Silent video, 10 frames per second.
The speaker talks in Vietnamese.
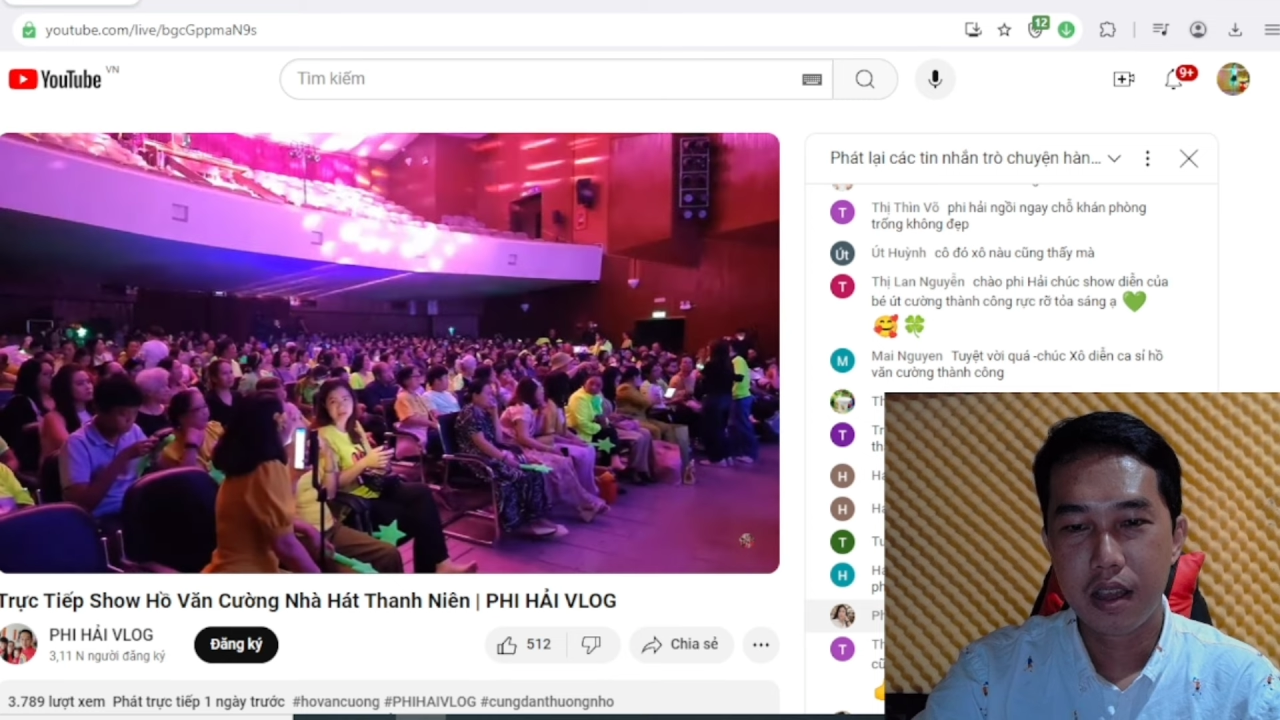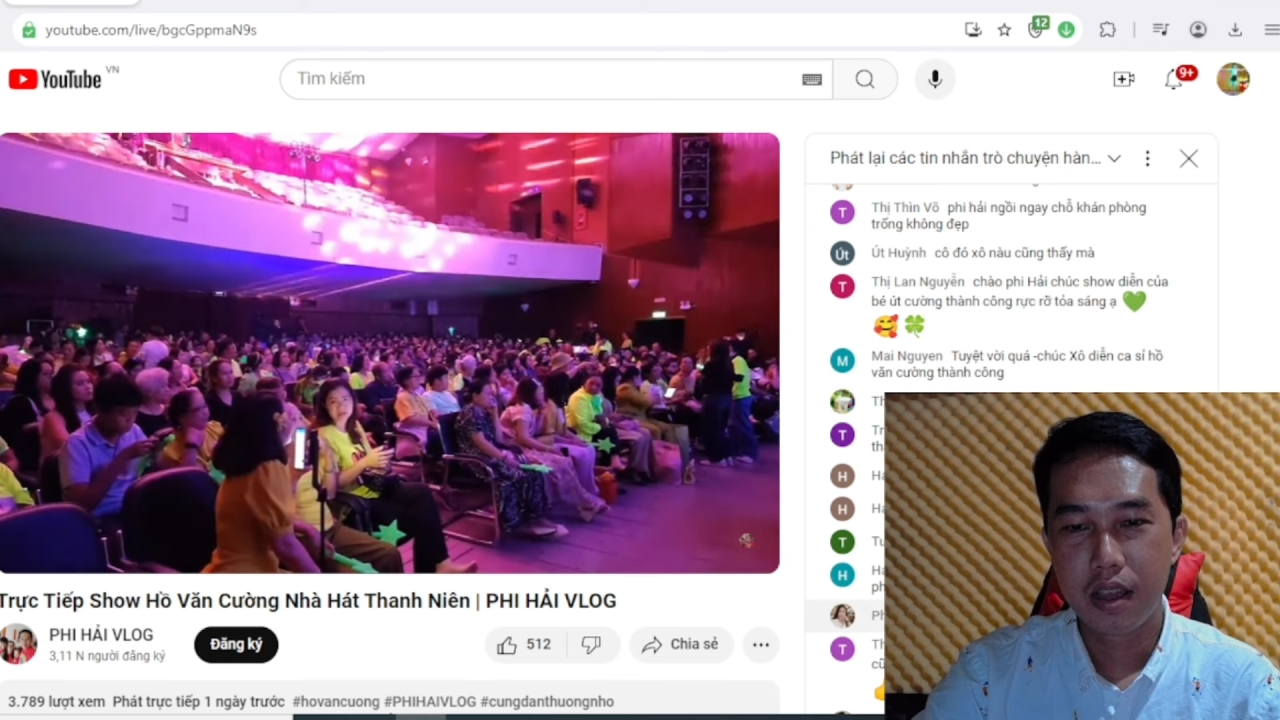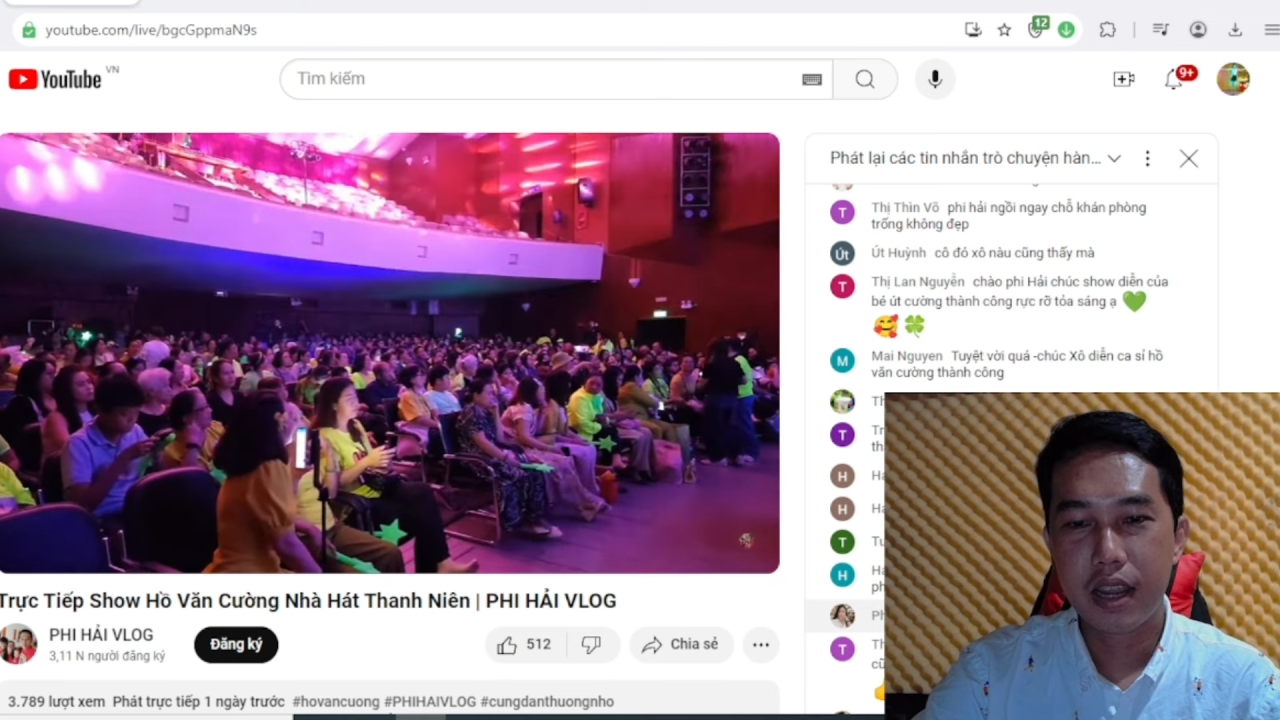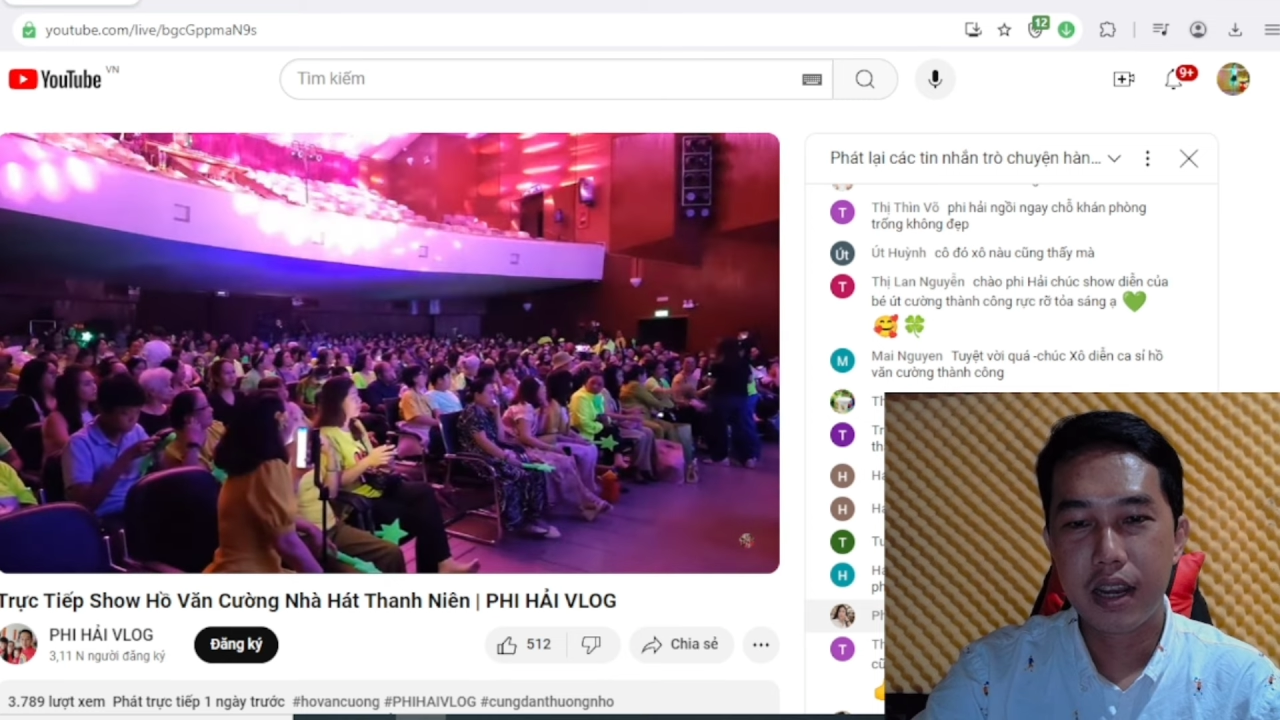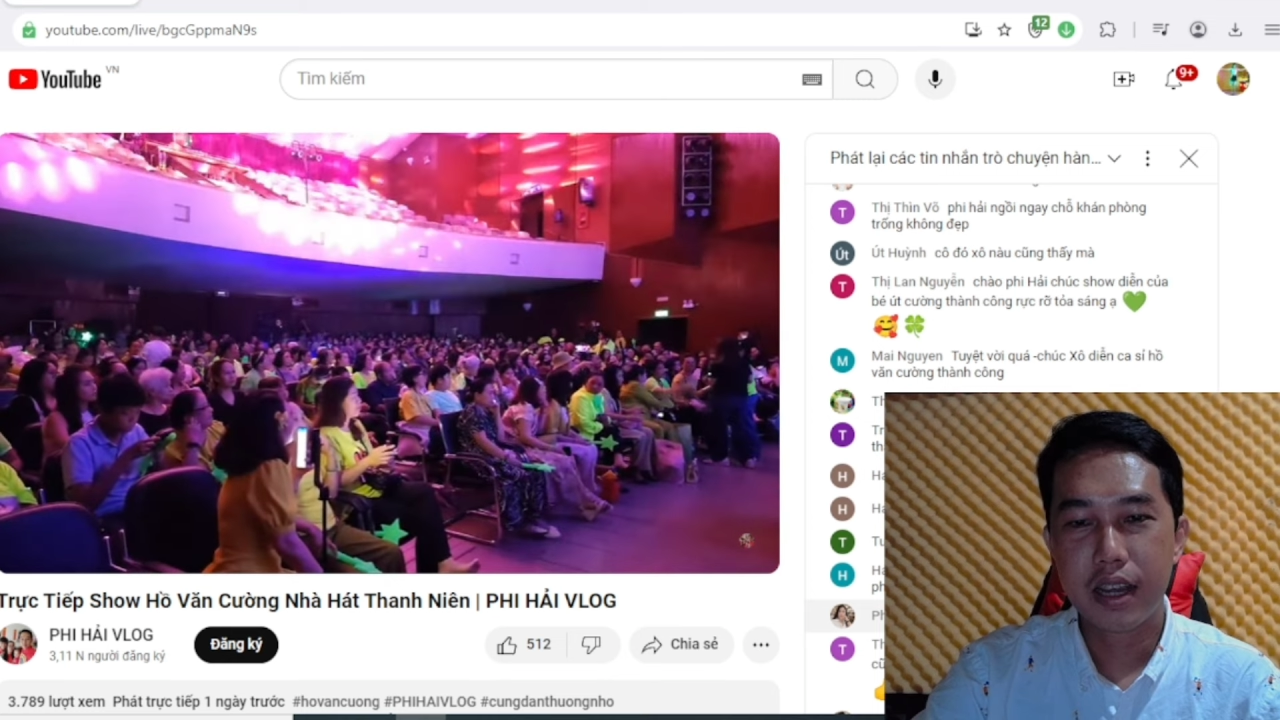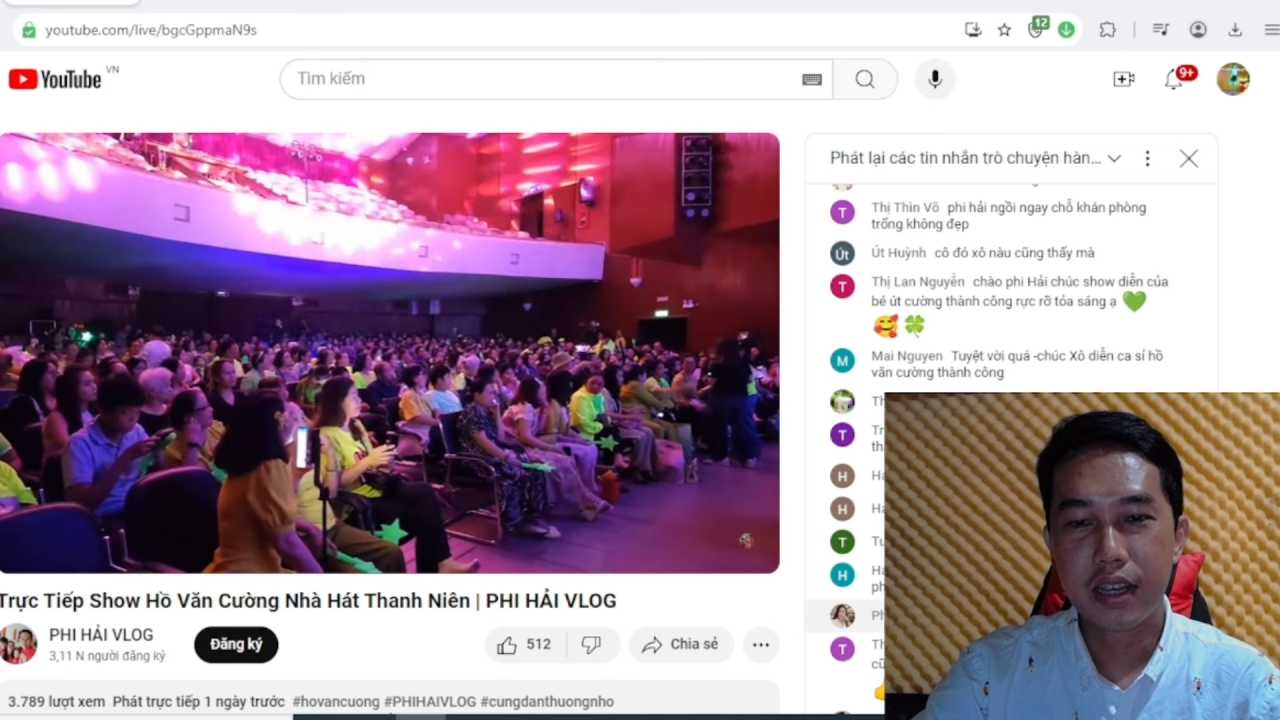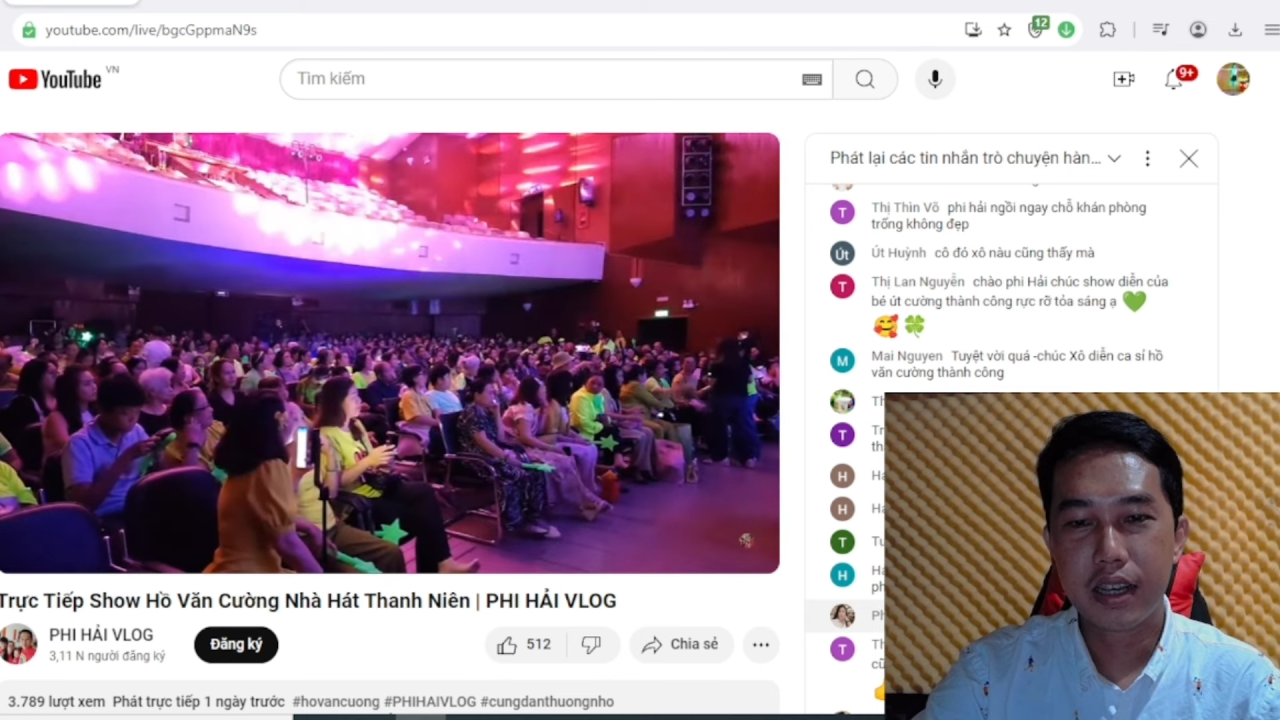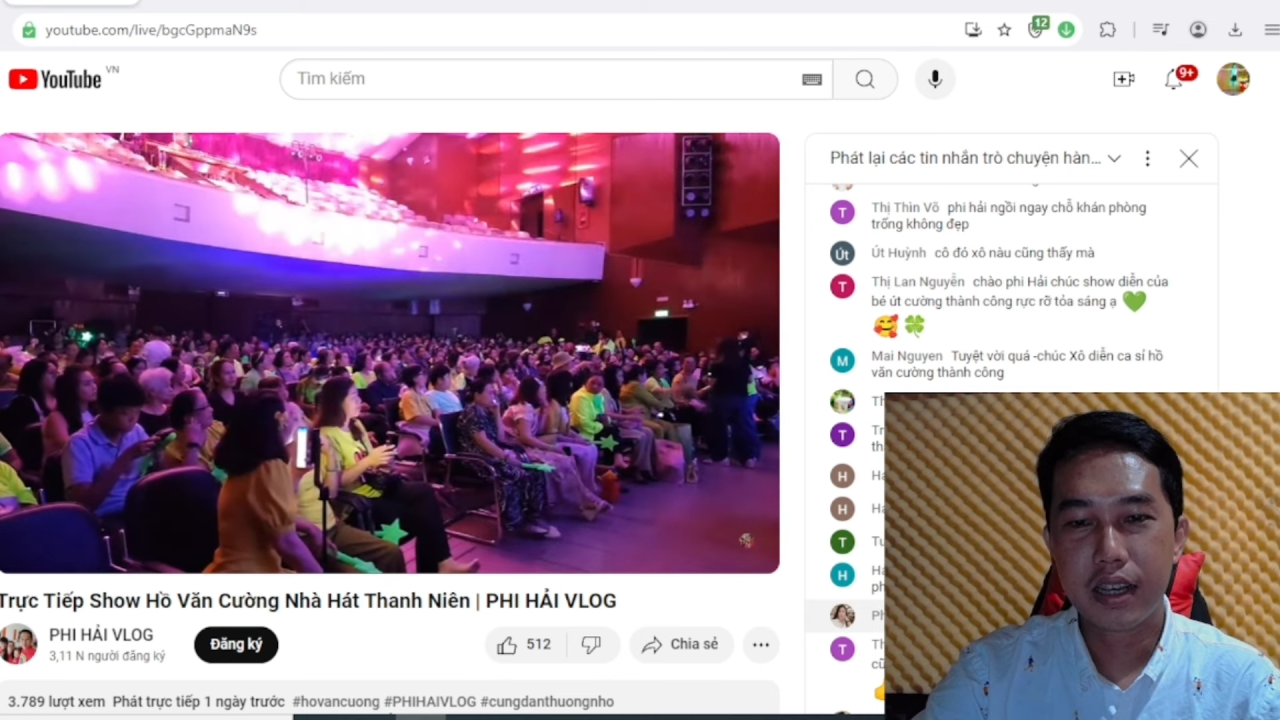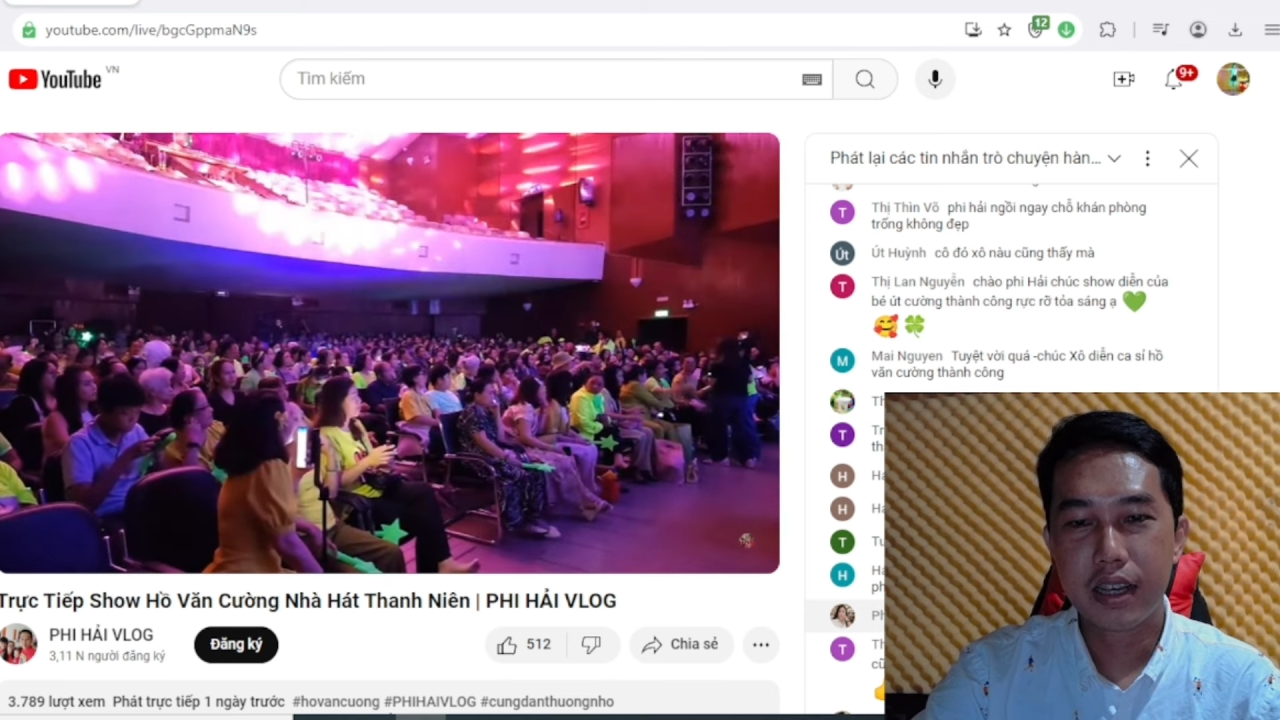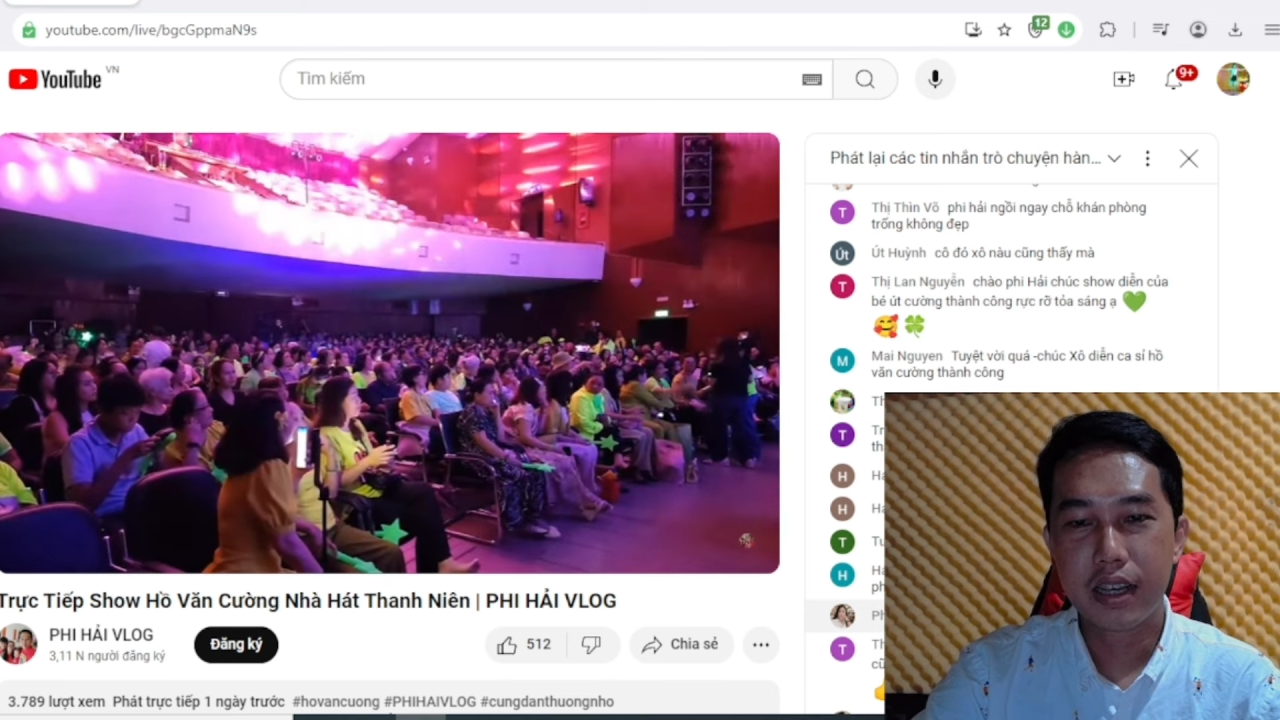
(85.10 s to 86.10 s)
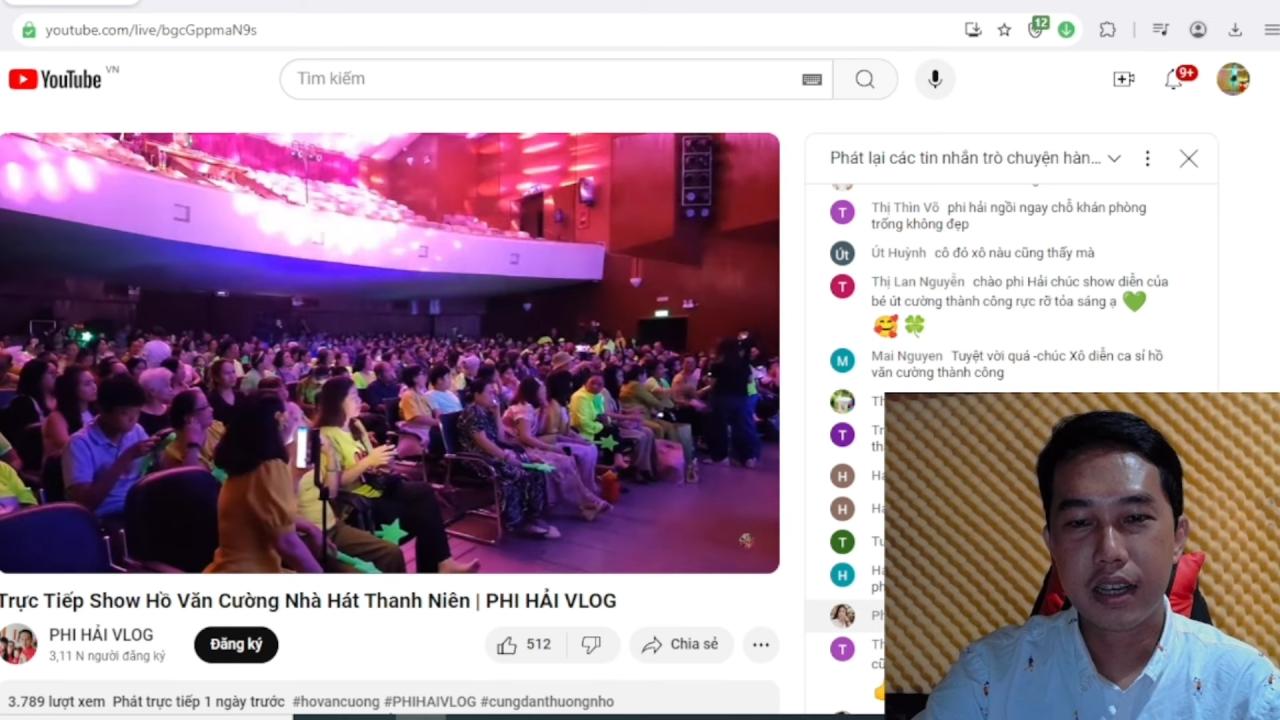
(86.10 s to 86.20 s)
đây là cái hình ảnh